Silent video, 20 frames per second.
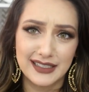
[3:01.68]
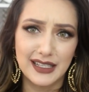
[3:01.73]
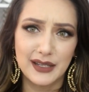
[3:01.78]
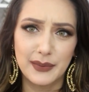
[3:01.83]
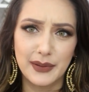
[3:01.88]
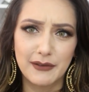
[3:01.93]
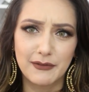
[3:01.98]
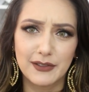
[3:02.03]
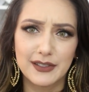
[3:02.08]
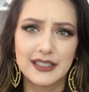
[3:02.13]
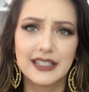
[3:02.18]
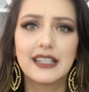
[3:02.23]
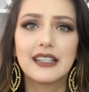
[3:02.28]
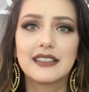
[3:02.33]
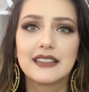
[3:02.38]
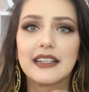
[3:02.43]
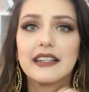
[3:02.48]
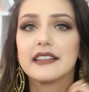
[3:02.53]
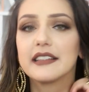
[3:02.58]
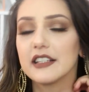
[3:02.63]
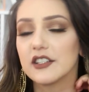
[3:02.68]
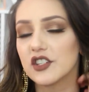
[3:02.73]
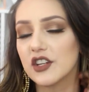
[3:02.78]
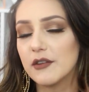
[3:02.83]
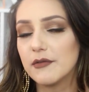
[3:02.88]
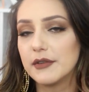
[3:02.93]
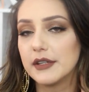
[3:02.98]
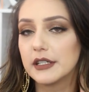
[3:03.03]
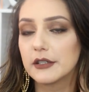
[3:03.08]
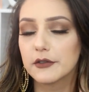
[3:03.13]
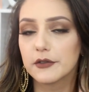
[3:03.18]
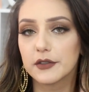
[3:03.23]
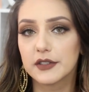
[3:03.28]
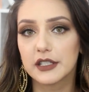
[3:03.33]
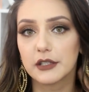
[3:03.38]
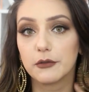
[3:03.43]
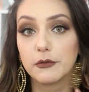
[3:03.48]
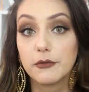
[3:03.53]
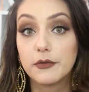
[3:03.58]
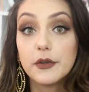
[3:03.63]
resenha pra vocês, né, vocês já viram, se
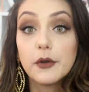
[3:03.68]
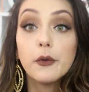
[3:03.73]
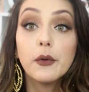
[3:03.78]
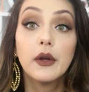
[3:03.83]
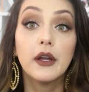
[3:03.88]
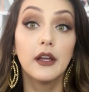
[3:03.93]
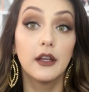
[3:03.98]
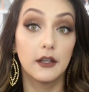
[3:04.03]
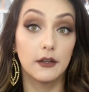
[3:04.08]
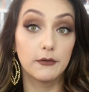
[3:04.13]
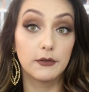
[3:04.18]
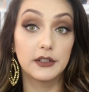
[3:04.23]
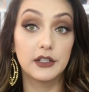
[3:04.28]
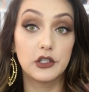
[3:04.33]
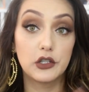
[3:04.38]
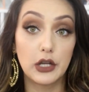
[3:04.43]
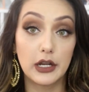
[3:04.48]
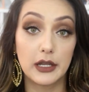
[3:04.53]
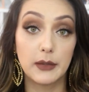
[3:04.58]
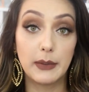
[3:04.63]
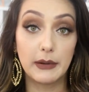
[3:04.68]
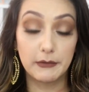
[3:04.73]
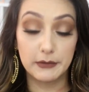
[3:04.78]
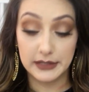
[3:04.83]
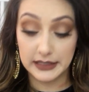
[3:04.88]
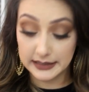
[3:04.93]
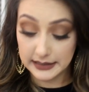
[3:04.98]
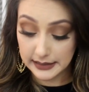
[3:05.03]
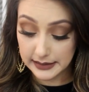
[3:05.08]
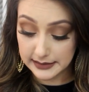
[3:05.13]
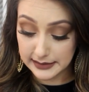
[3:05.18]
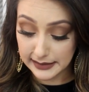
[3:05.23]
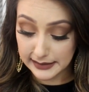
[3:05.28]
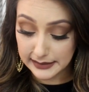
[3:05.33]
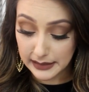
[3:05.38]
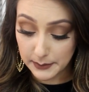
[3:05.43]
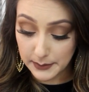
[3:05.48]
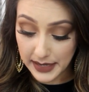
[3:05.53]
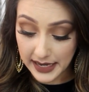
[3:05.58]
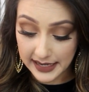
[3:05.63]
você não viu, eu vou deixar aqui pra vocês a resenha
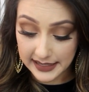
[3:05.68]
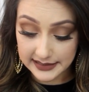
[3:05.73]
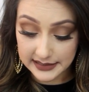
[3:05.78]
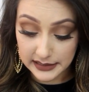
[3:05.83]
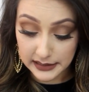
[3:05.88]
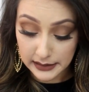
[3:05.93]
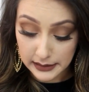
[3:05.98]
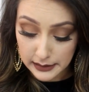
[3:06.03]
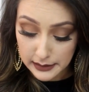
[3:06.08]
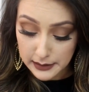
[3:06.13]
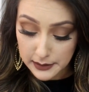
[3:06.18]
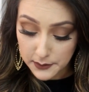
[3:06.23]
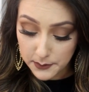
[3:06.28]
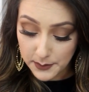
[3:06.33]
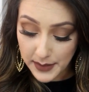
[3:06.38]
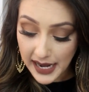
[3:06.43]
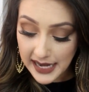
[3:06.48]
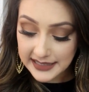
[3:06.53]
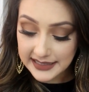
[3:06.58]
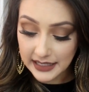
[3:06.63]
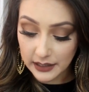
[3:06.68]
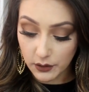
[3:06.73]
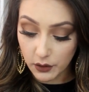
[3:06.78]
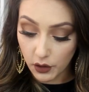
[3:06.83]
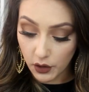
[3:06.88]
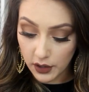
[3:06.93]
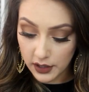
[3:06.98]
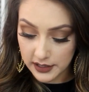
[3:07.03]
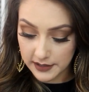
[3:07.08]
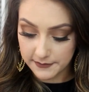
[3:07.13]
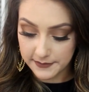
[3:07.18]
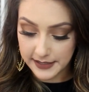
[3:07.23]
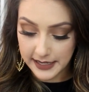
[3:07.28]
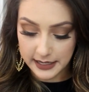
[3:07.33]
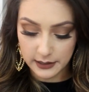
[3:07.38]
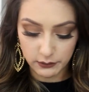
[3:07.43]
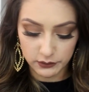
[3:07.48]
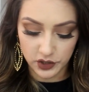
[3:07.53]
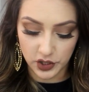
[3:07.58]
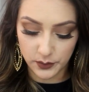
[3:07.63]
da base. Mas agora
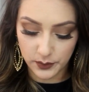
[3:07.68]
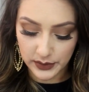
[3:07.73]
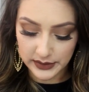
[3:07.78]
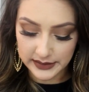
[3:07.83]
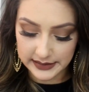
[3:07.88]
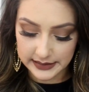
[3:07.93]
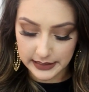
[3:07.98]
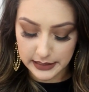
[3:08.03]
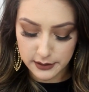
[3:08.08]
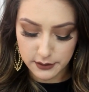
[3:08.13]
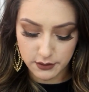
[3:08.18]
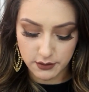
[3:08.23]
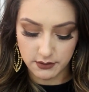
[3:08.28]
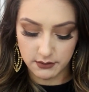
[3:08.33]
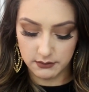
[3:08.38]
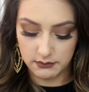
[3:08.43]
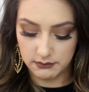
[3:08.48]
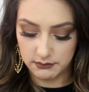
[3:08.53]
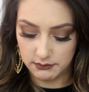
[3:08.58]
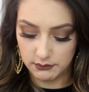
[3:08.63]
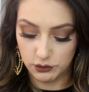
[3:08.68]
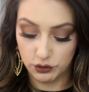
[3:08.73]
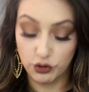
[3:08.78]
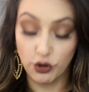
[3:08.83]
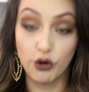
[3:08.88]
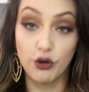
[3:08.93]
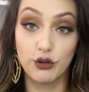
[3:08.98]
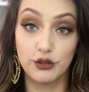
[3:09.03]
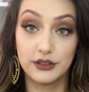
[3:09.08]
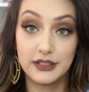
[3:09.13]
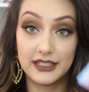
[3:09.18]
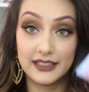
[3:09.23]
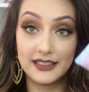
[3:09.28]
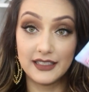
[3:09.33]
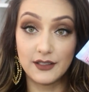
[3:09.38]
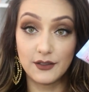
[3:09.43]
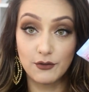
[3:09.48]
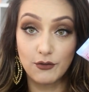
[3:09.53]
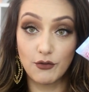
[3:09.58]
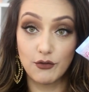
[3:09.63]
vieram tipo assim, ó, todas
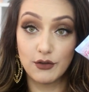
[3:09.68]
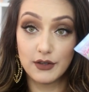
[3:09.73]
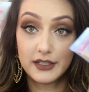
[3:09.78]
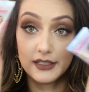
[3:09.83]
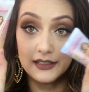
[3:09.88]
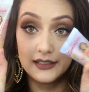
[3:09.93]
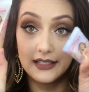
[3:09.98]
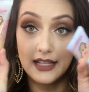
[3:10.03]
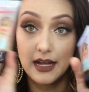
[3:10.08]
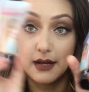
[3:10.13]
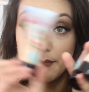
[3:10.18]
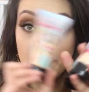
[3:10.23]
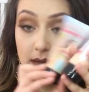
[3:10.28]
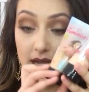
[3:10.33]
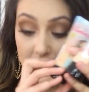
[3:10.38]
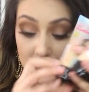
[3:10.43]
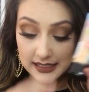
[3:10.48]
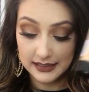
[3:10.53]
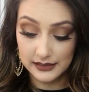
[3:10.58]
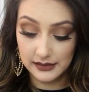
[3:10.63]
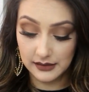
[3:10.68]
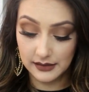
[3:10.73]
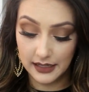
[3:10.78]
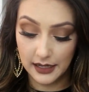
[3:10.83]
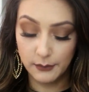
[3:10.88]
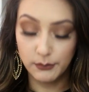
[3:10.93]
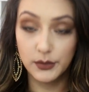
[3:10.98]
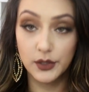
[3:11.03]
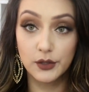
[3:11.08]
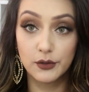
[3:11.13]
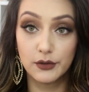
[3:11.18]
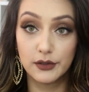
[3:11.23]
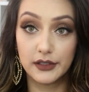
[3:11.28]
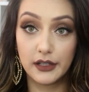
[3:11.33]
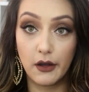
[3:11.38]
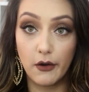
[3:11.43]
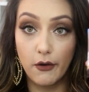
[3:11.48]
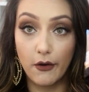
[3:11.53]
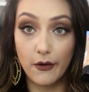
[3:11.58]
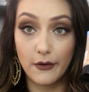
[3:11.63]
as cores da base da
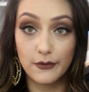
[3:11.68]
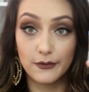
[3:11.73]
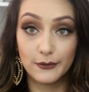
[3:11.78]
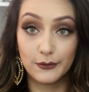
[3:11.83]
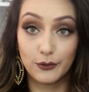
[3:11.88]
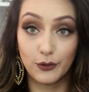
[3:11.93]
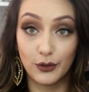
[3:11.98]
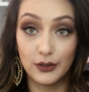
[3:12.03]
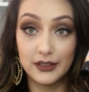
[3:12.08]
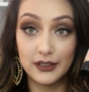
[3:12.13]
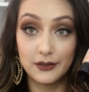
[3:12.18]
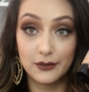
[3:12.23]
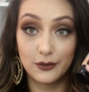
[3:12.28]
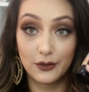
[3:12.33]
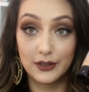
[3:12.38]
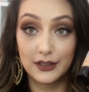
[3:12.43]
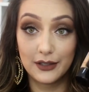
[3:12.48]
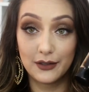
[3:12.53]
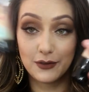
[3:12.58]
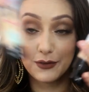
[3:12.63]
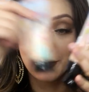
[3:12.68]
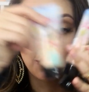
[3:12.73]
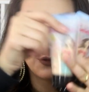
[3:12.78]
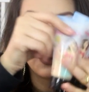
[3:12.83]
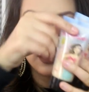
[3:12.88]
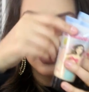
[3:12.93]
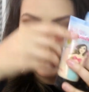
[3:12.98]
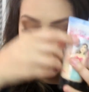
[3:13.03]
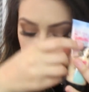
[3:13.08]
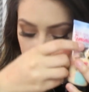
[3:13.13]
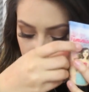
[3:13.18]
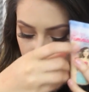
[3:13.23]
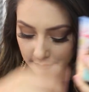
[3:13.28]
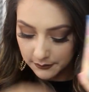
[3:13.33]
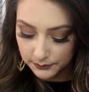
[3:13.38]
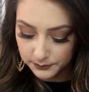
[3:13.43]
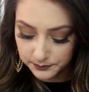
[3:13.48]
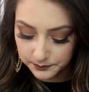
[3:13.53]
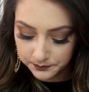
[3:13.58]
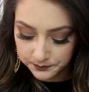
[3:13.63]
Bruna, ó, todas, todas, todas.